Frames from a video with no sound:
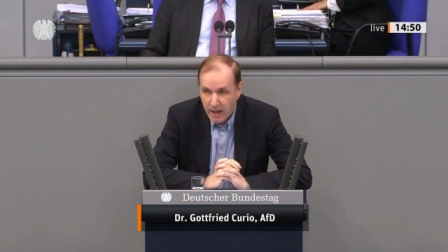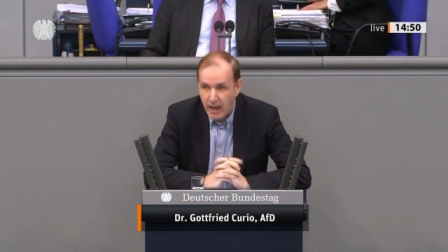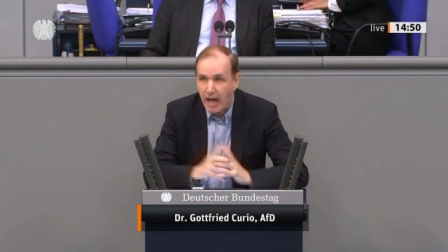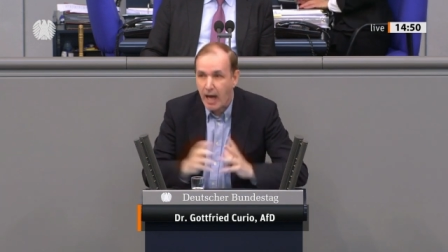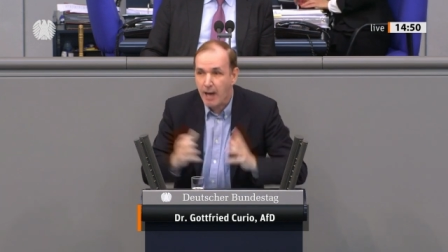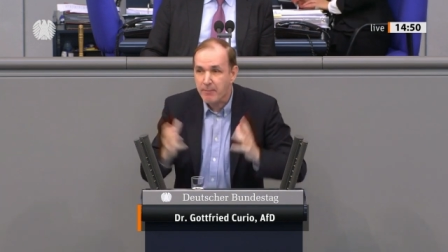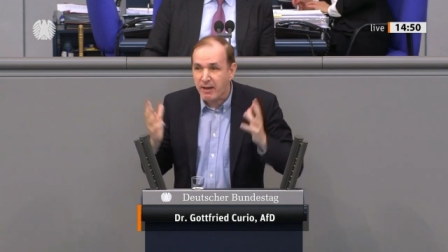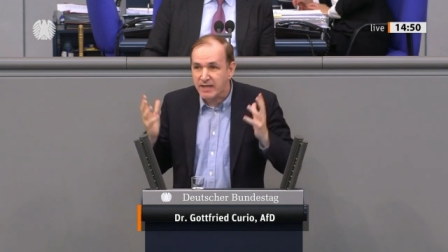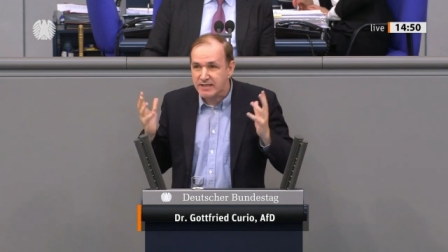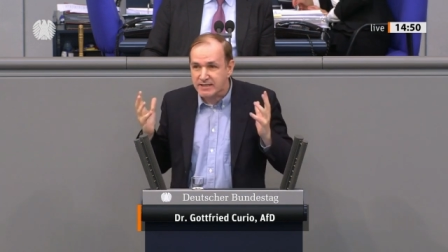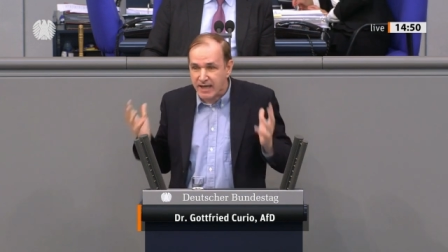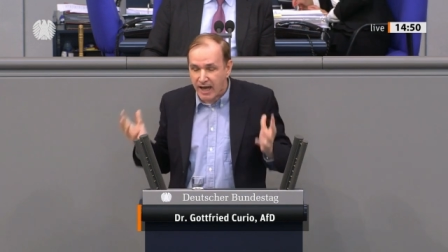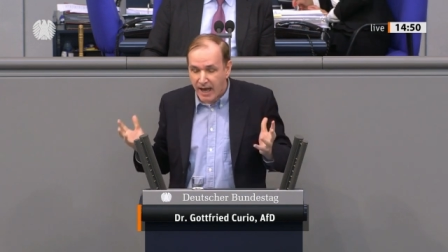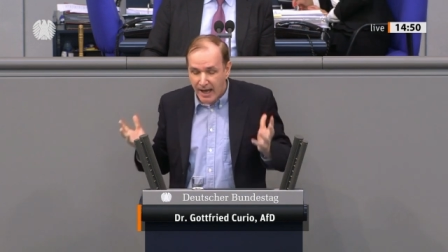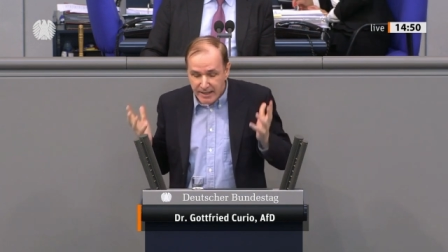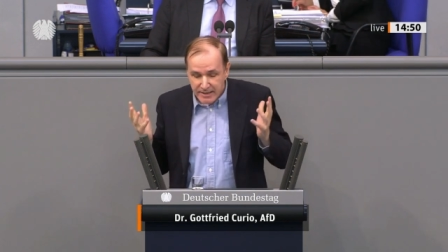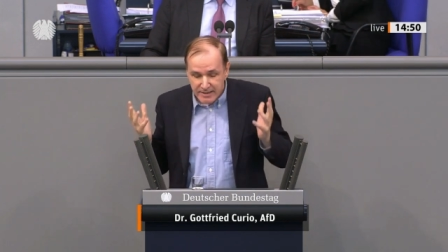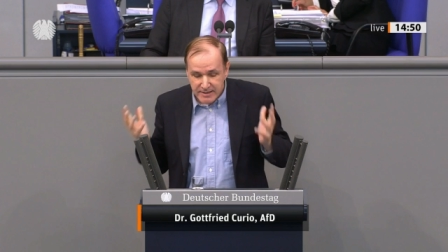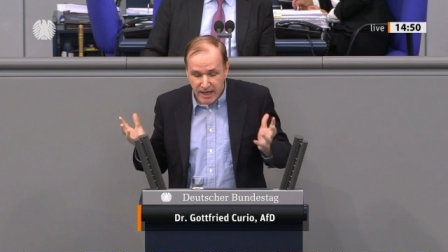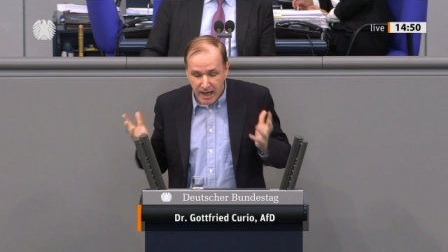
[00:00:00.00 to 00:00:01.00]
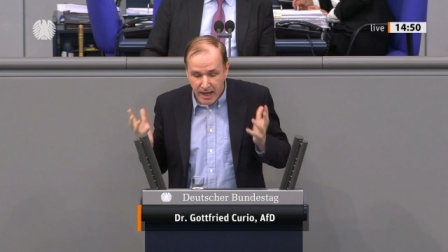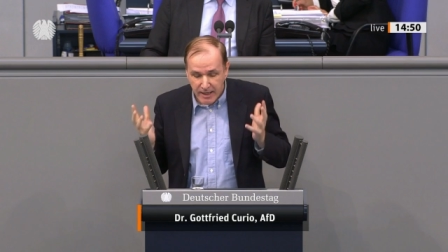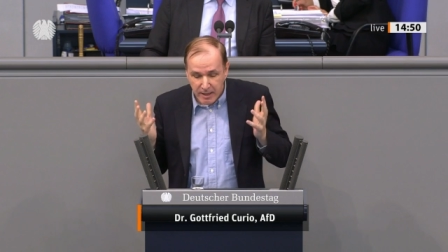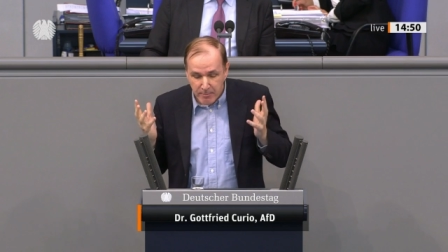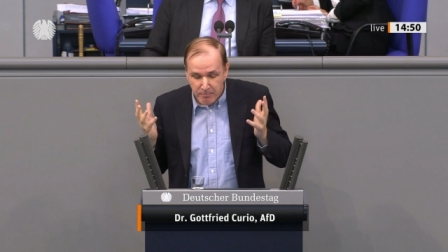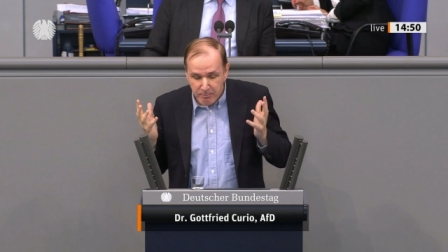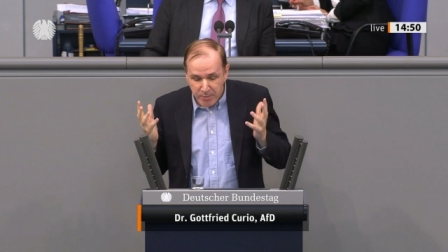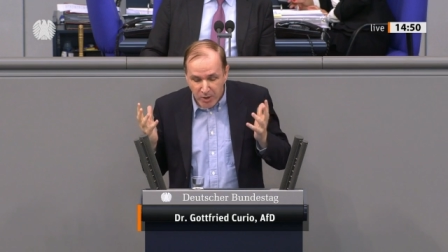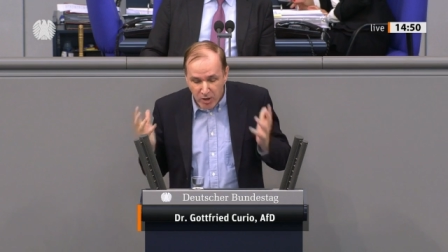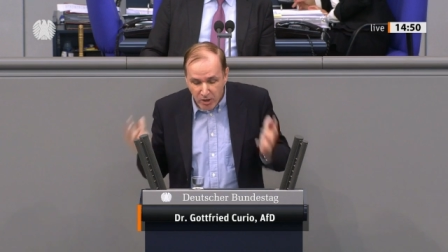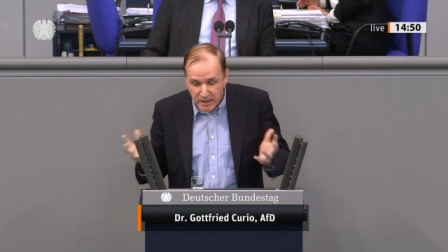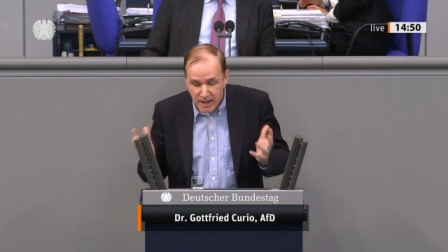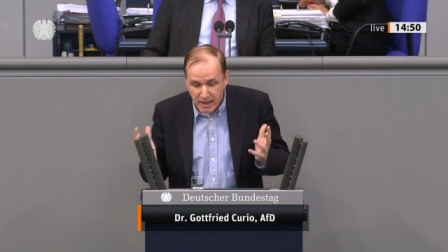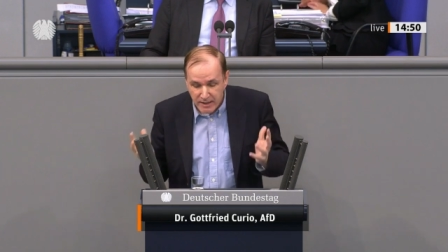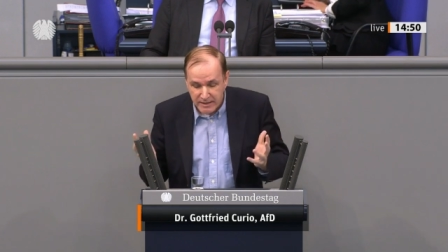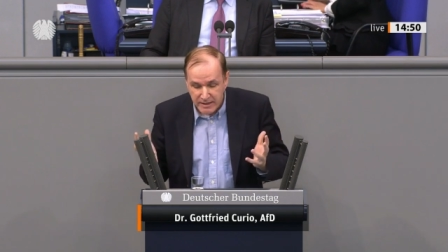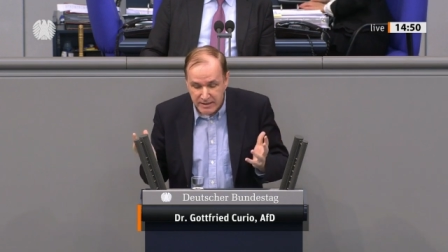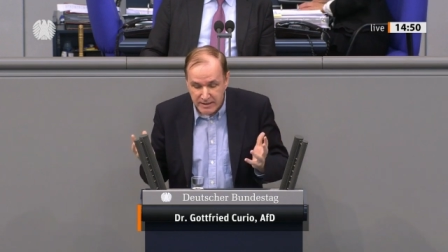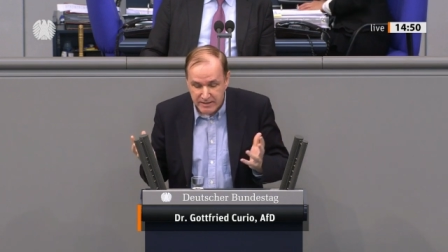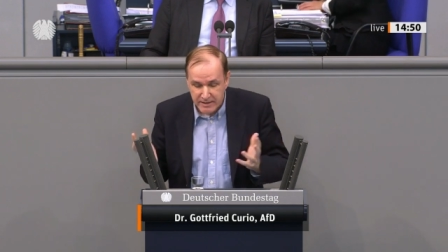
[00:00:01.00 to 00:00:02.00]
aber drei Tage
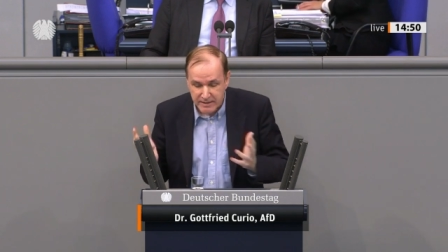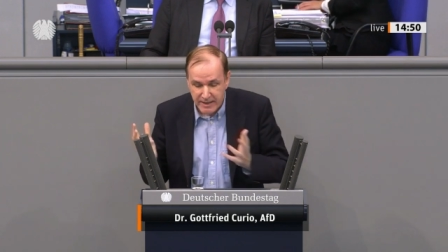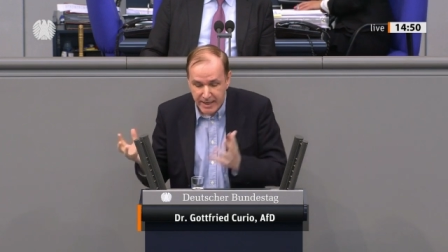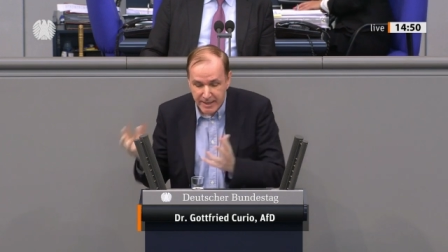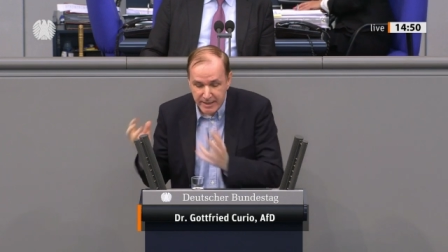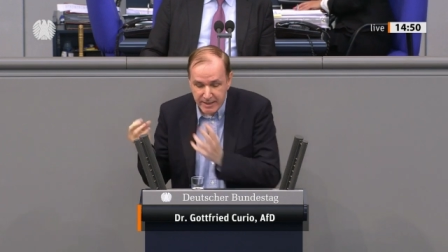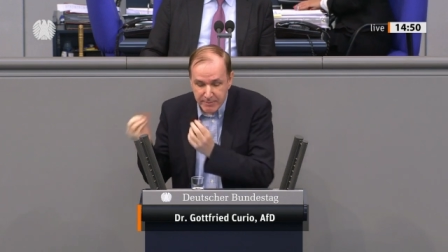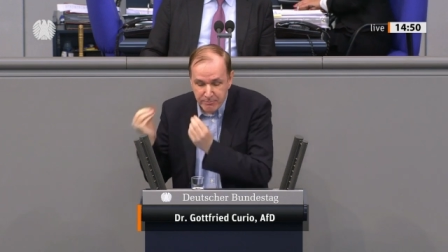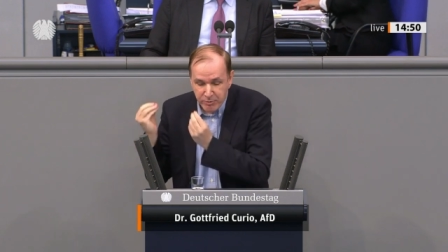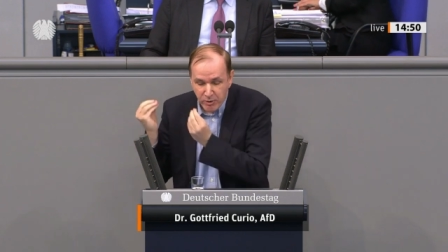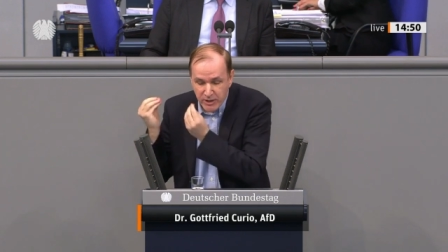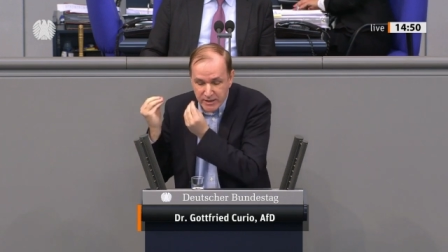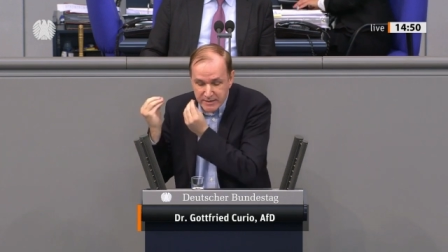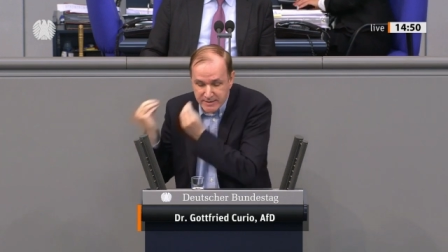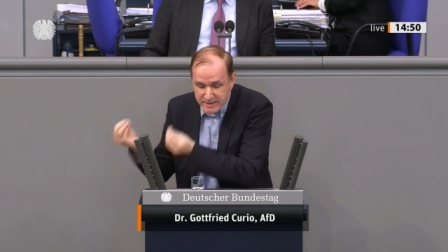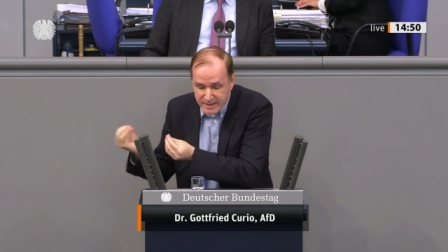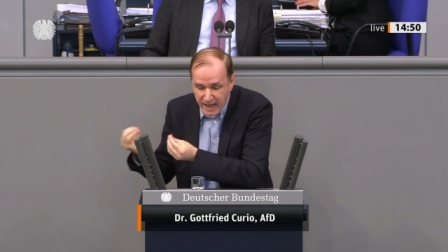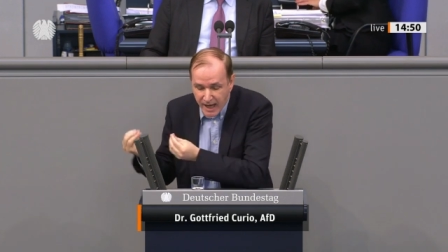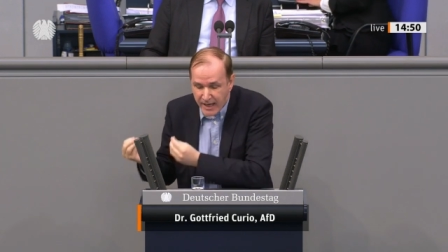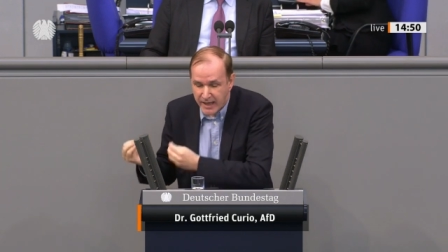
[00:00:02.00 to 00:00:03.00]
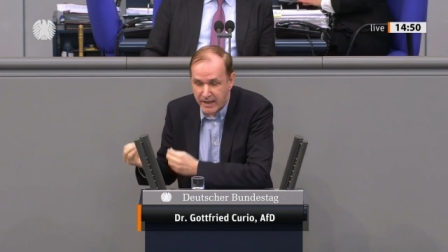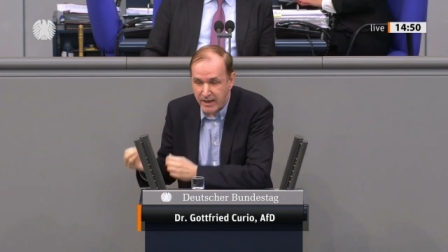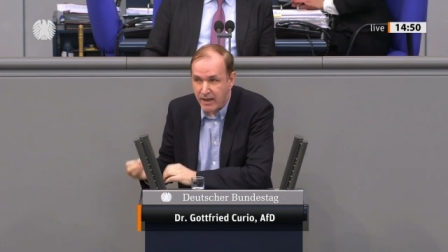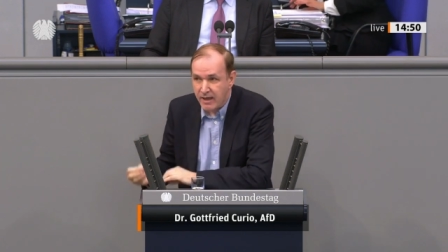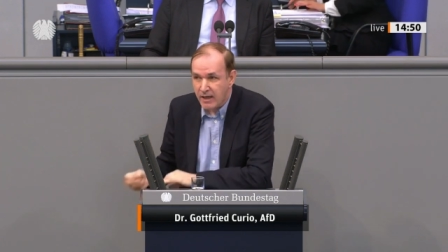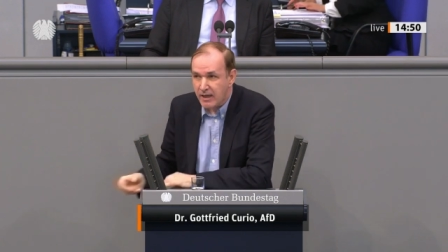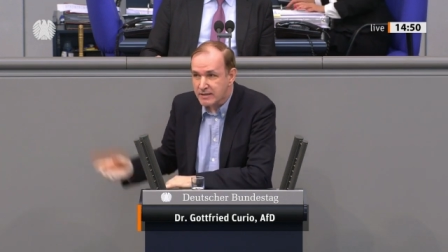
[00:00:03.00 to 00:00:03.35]
Bürgerkrieg gegen die Polizei